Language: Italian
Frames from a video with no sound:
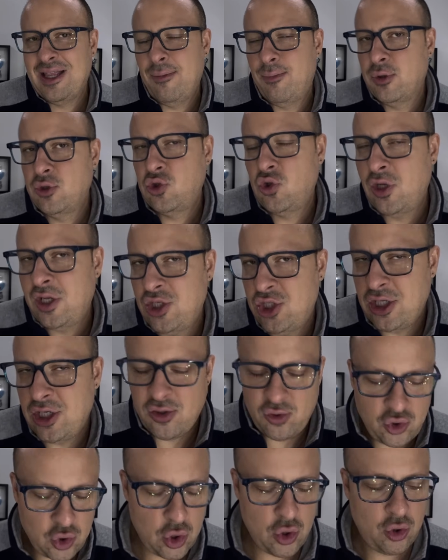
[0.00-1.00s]
li posso leggere
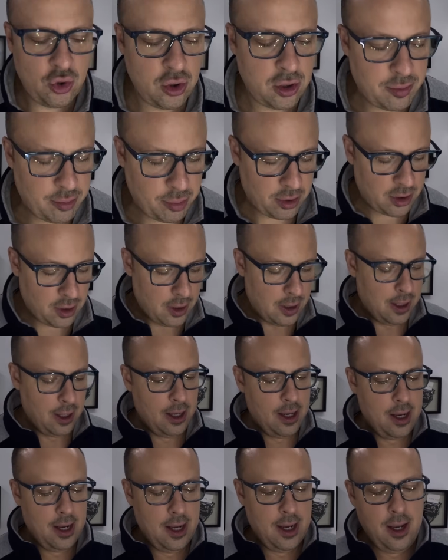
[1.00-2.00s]
il giorno dopo, no?
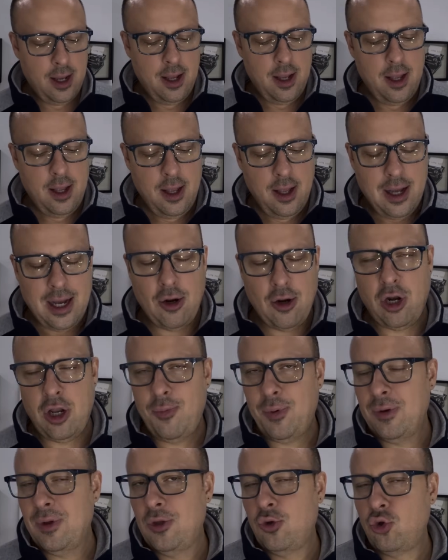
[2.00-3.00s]
Allora, io
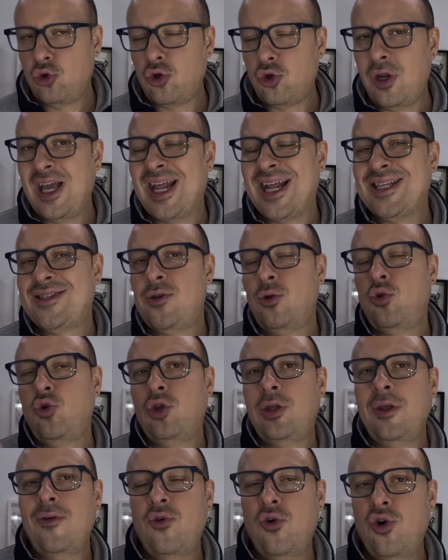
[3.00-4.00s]
prima di tutto ringrazio
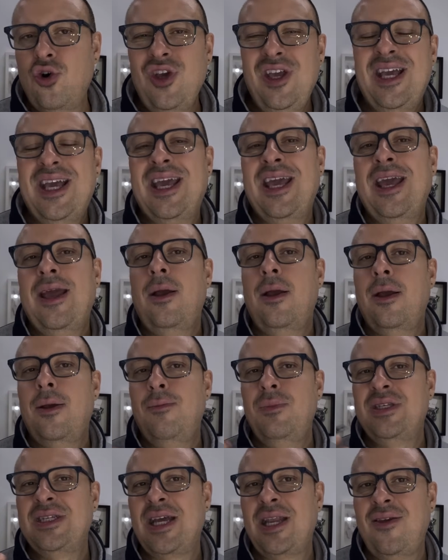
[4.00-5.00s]
tutti voi che eh,
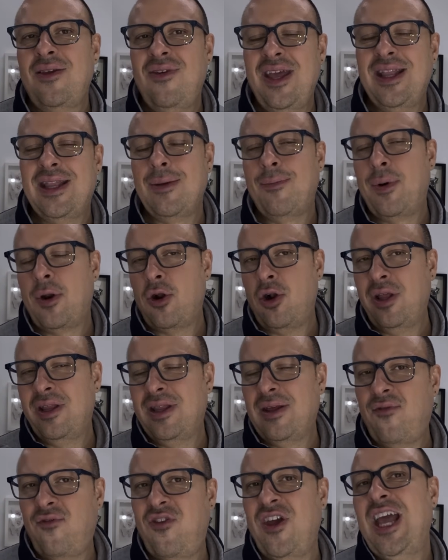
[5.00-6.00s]
mi scrivete parole
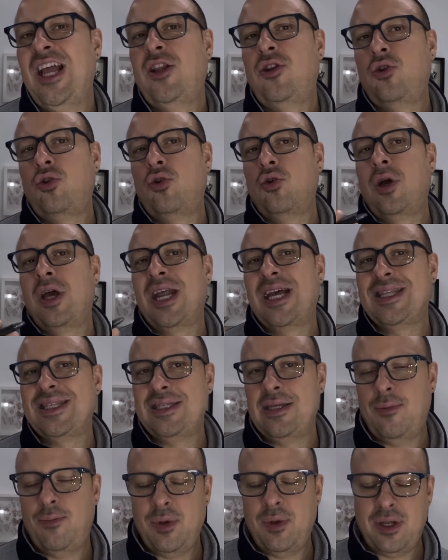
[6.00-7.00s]
d'affetto,
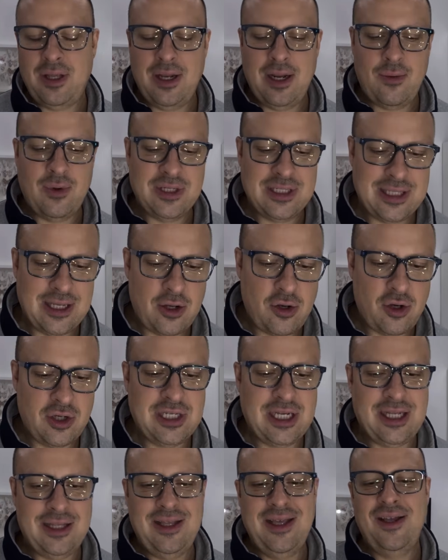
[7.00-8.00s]
grazie per dire queste cose
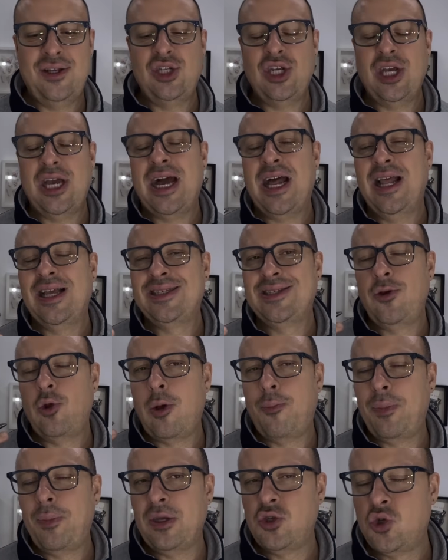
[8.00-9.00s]
che dici Alex, io la
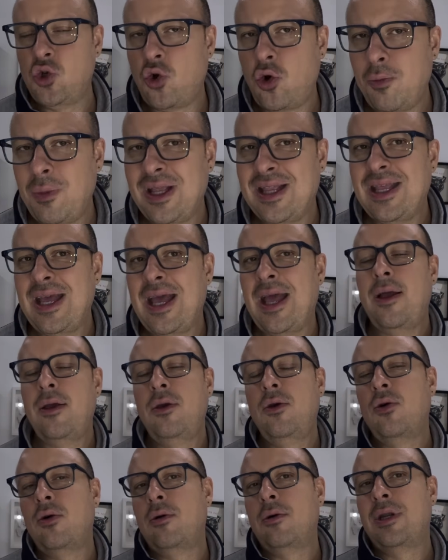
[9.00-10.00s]
penso come te.
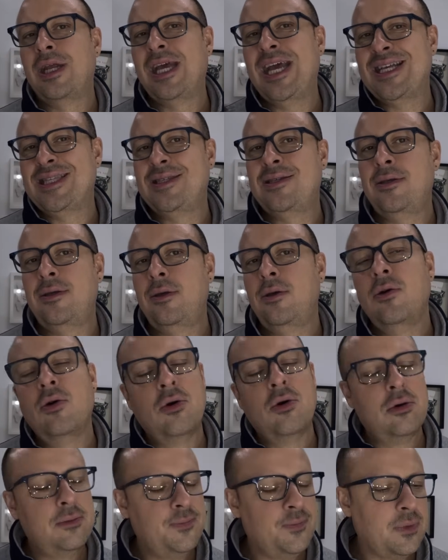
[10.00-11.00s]
Io, ragazzi,
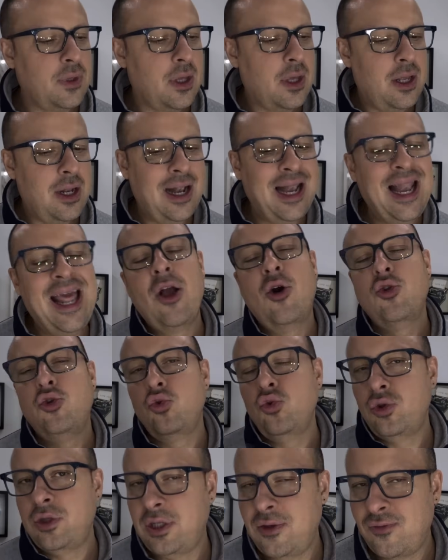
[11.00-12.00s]
io mm, leggo
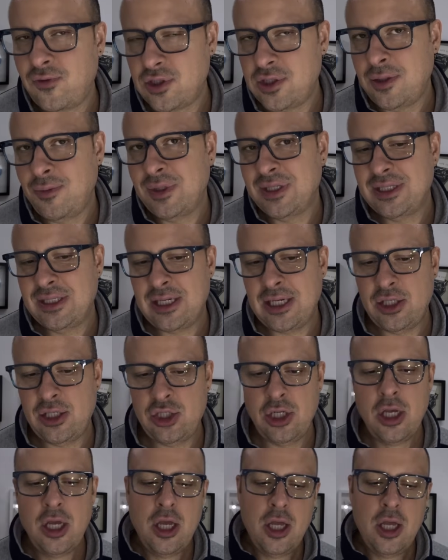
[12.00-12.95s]
tutti i vostri messaggi.